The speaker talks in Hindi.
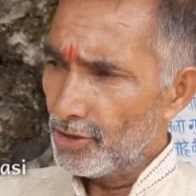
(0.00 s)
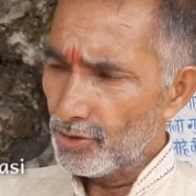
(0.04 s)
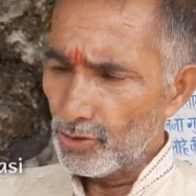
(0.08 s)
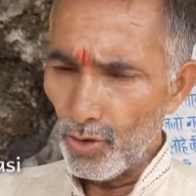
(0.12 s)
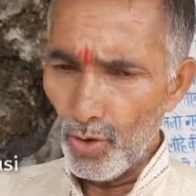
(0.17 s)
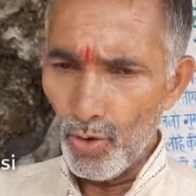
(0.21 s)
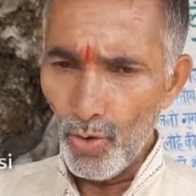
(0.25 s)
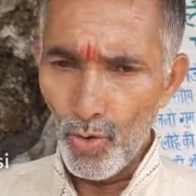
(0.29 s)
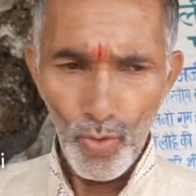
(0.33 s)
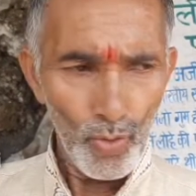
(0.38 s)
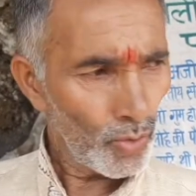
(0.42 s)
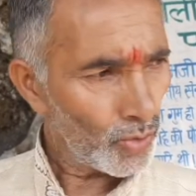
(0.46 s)

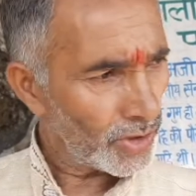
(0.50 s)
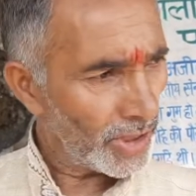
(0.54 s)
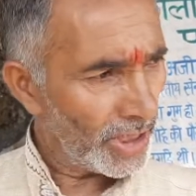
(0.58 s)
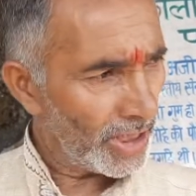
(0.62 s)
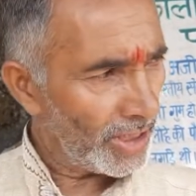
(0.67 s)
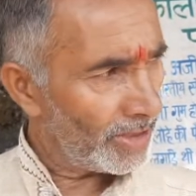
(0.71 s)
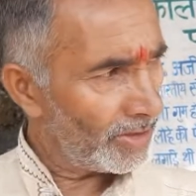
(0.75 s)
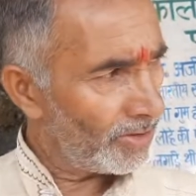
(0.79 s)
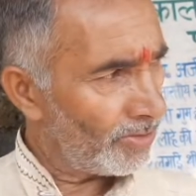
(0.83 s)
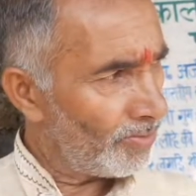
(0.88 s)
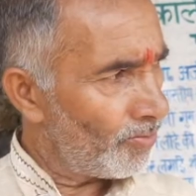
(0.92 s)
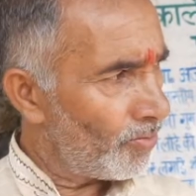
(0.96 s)
तो
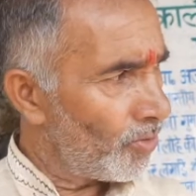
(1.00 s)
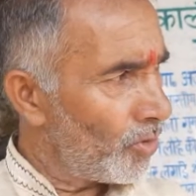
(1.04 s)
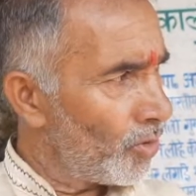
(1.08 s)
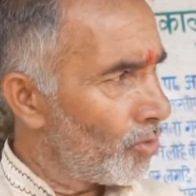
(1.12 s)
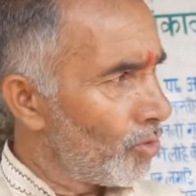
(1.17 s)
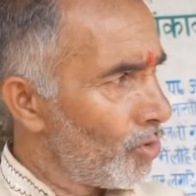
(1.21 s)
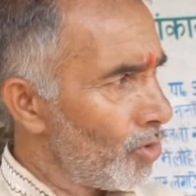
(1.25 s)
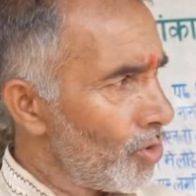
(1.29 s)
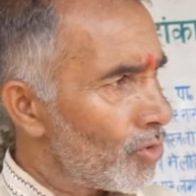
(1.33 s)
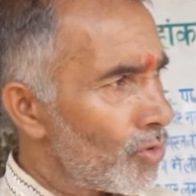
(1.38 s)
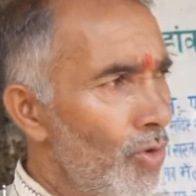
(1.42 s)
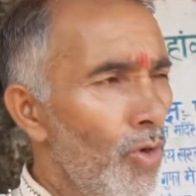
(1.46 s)
उसने जो वो
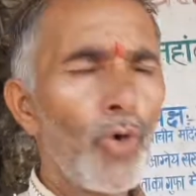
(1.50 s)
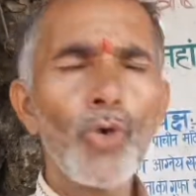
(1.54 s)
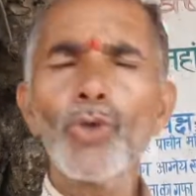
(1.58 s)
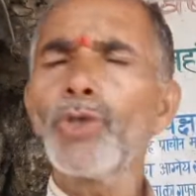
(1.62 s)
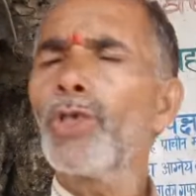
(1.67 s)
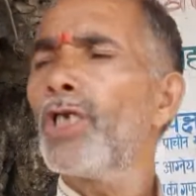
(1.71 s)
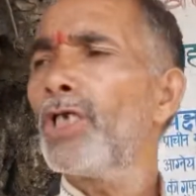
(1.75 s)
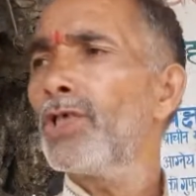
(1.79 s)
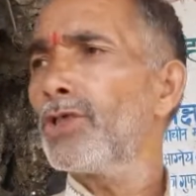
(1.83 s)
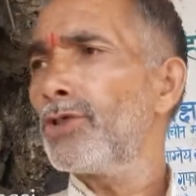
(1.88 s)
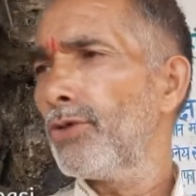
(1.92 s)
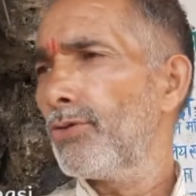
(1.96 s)

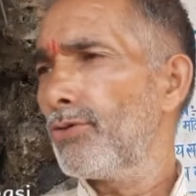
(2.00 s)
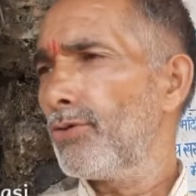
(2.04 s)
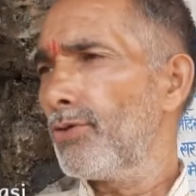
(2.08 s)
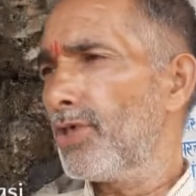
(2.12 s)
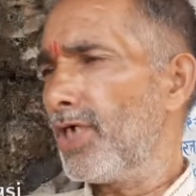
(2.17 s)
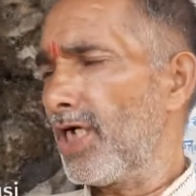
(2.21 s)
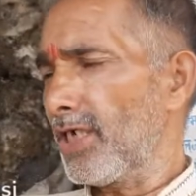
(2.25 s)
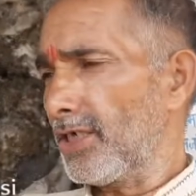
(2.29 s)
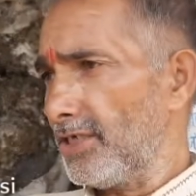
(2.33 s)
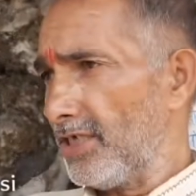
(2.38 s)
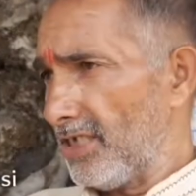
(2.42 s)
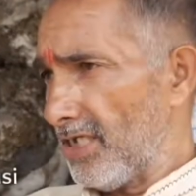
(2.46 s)
खोदना शुरू
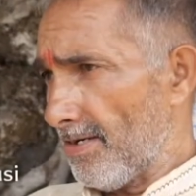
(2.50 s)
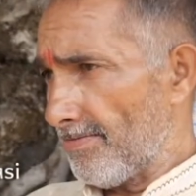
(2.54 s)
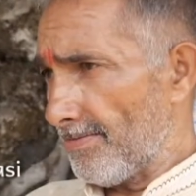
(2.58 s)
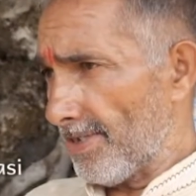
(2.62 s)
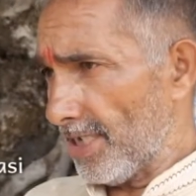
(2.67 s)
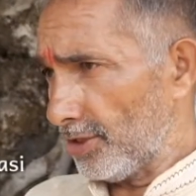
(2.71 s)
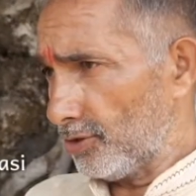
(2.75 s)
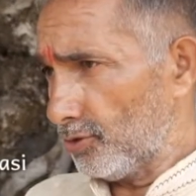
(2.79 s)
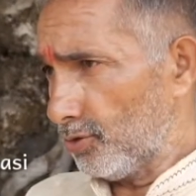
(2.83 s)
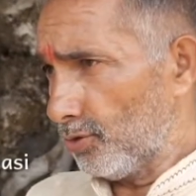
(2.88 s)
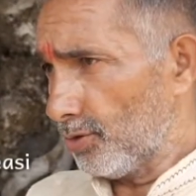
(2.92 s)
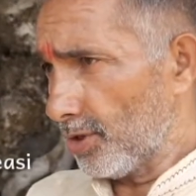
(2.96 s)
कर दिया
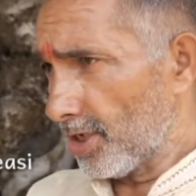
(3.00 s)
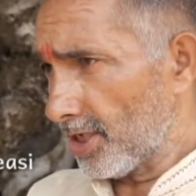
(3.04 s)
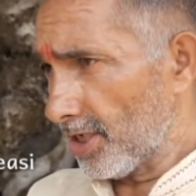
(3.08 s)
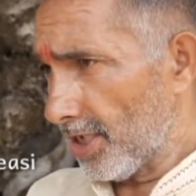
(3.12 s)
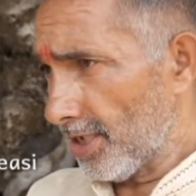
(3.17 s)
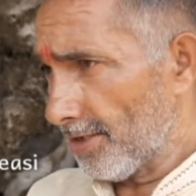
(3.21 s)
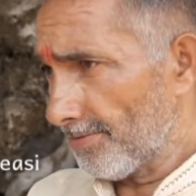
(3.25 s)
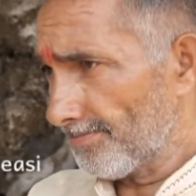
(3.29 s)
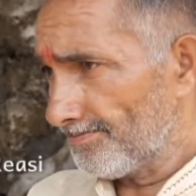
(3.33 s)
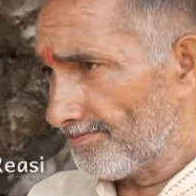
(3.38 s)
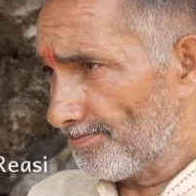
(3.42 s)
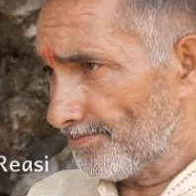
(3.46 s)
मजदूर ने
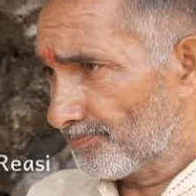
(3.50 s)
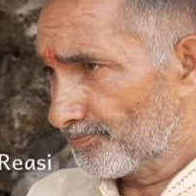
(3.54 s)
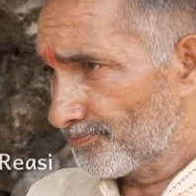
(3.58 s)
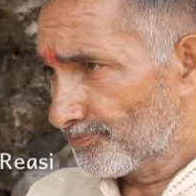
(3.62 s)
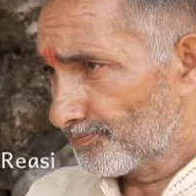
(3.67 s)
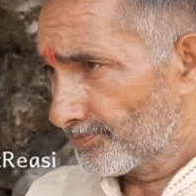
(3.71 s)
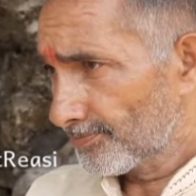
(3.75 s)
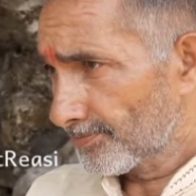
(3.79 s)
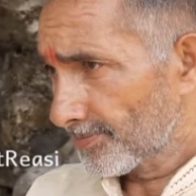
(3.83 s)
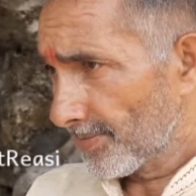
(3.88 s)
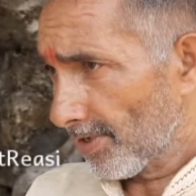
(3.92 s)
अच्छा।